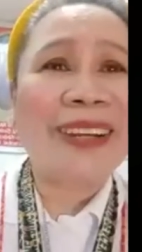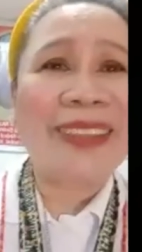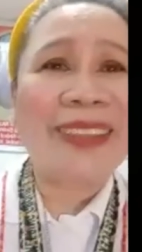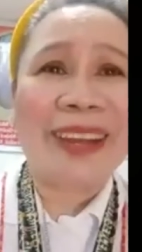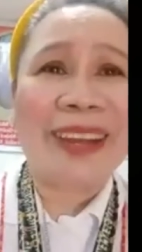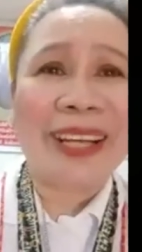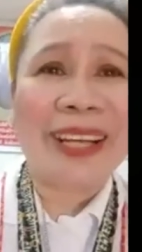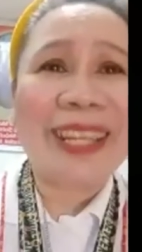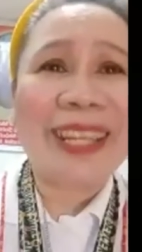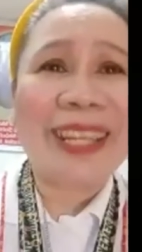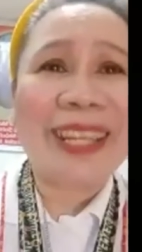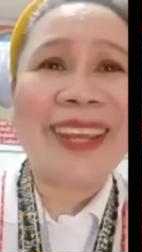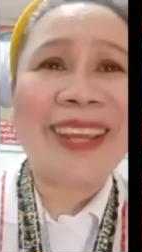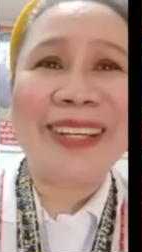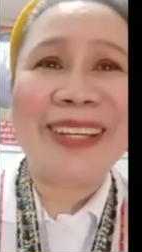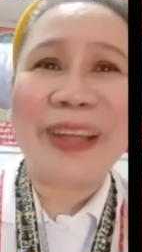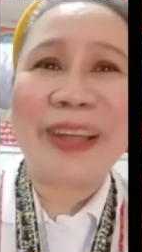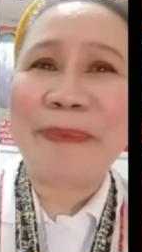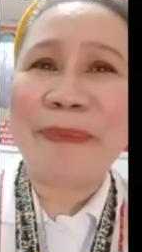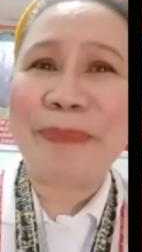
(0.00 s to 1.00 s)
ayaw nila
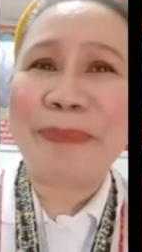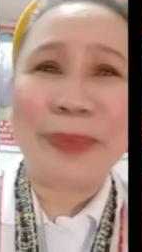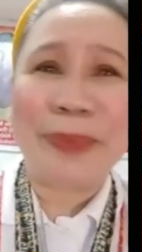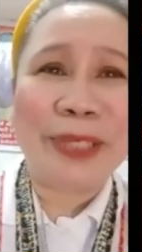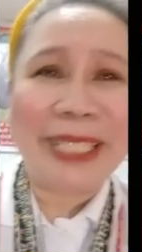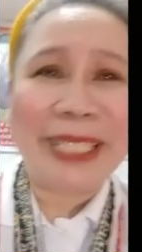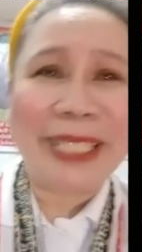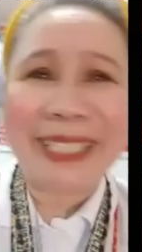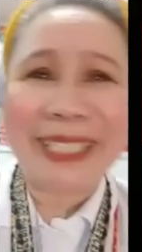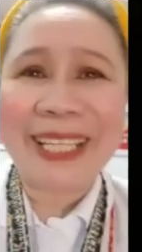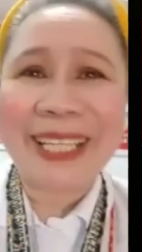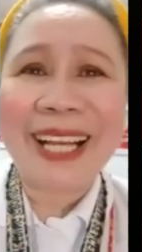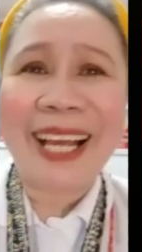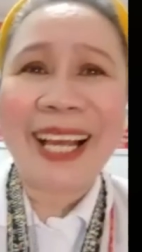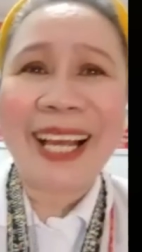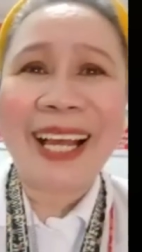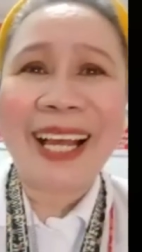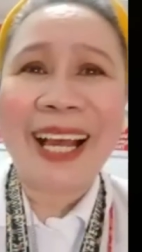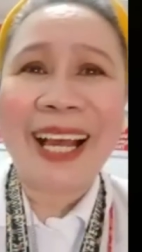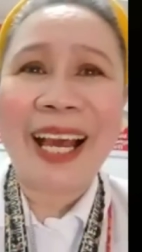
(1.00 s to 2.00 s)
ng liwanag
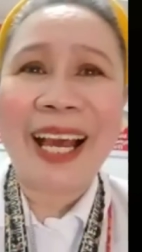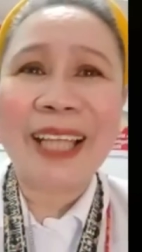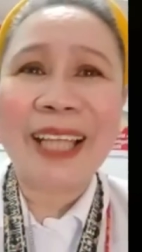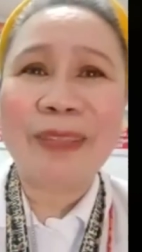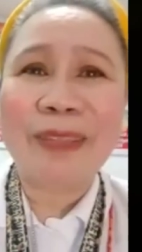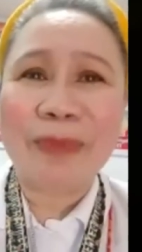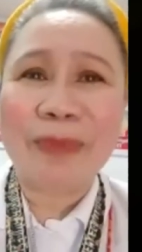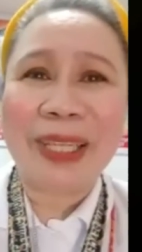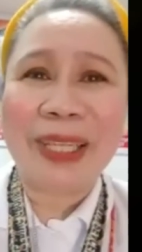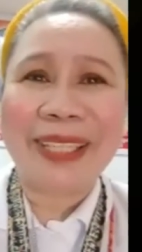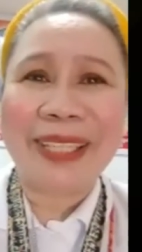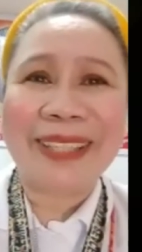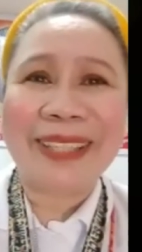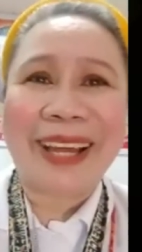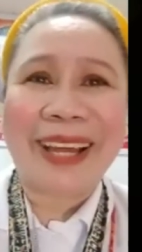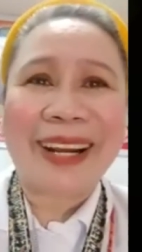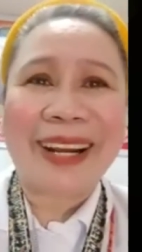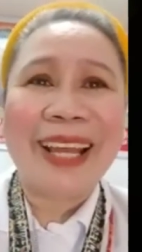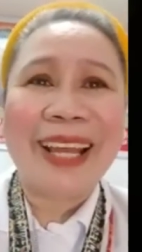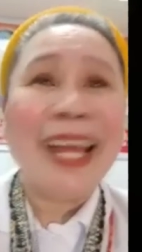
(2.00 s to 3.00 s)
at
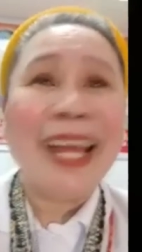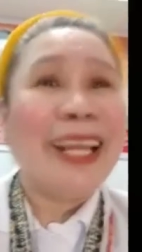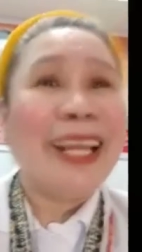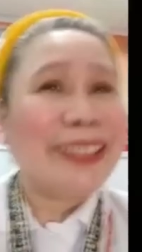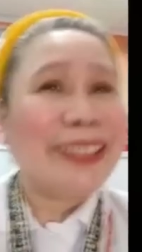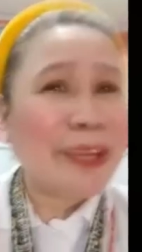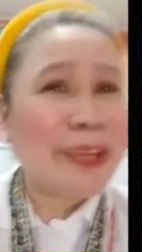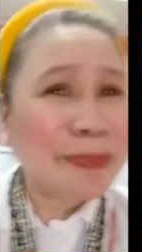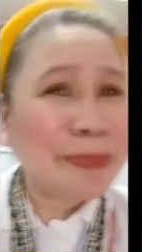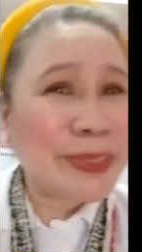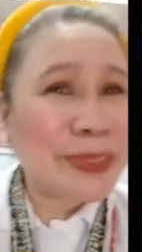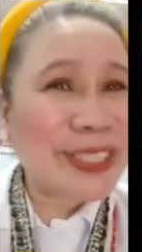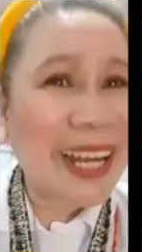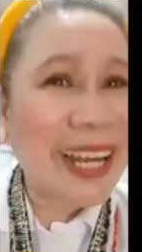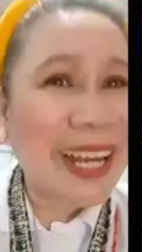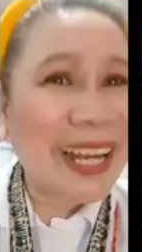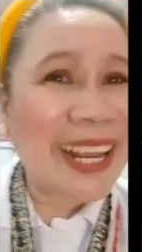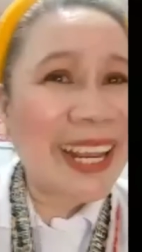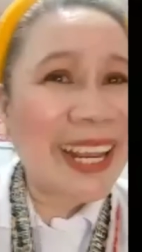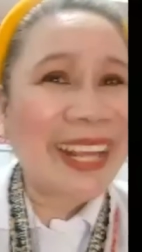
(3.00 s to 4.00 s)
gusto nila
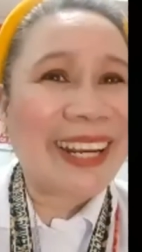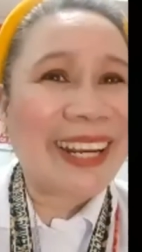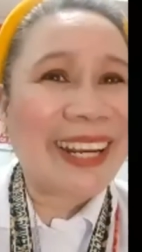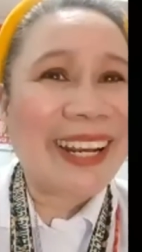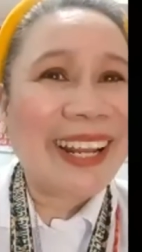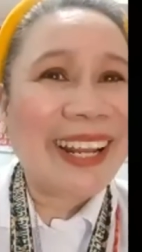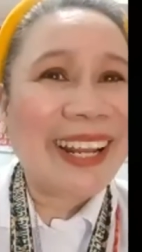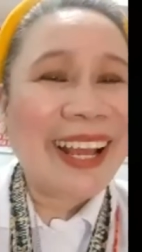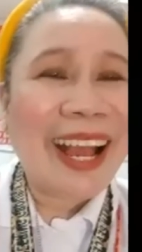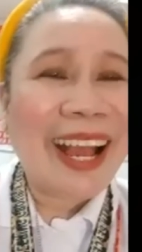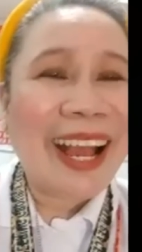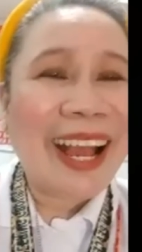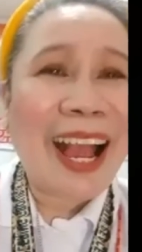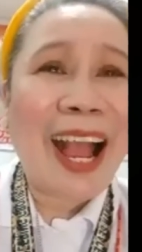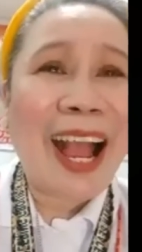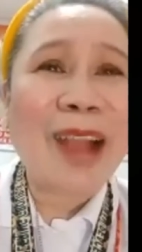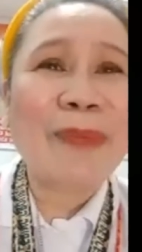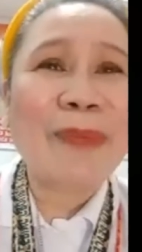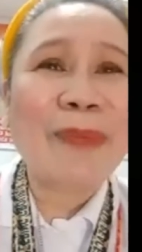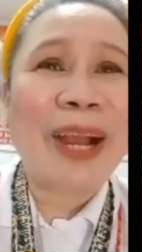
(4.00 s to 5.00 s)
talagang
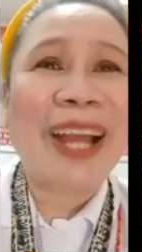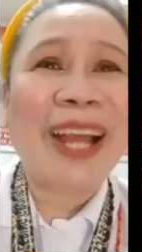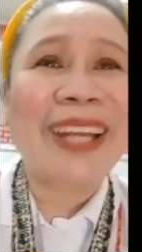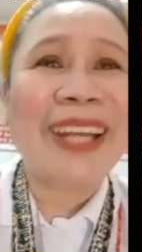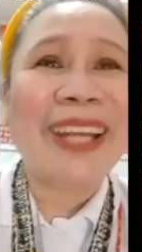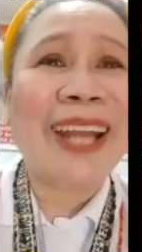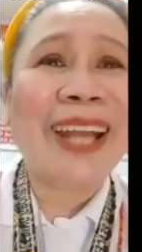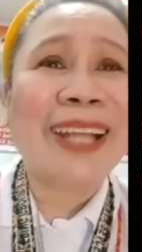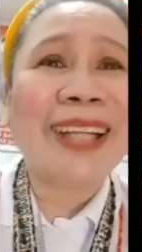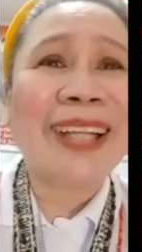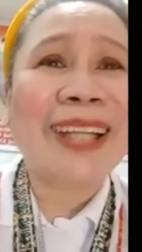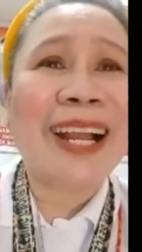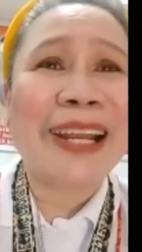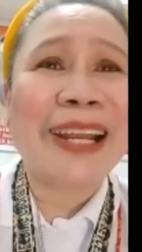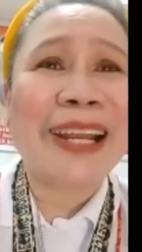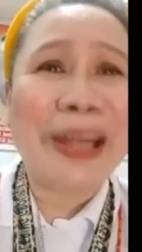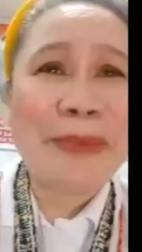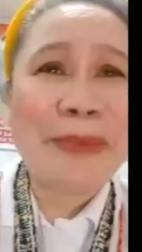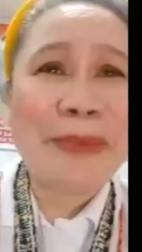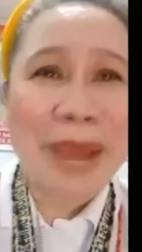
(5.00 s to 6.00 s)
sila
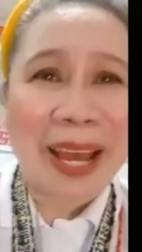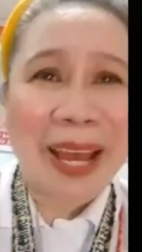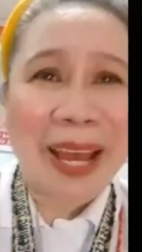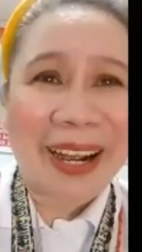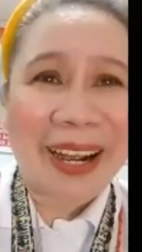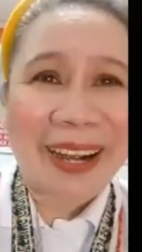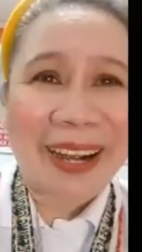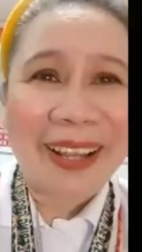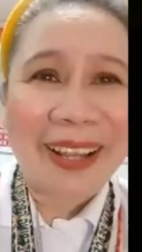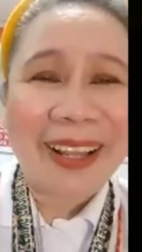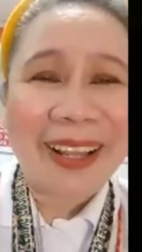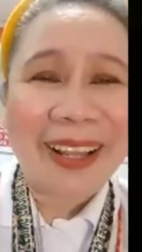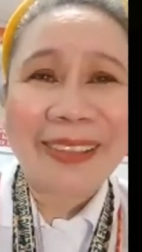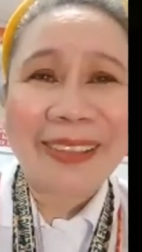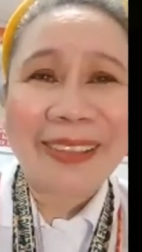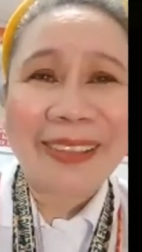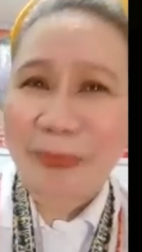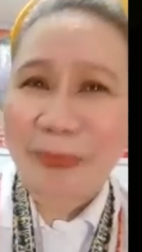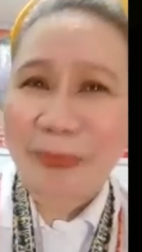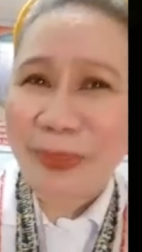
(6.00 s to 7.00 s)
ang
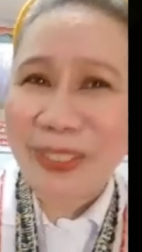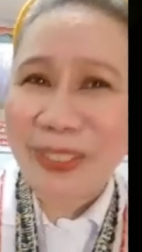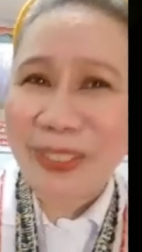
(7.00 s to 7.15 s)
masunod.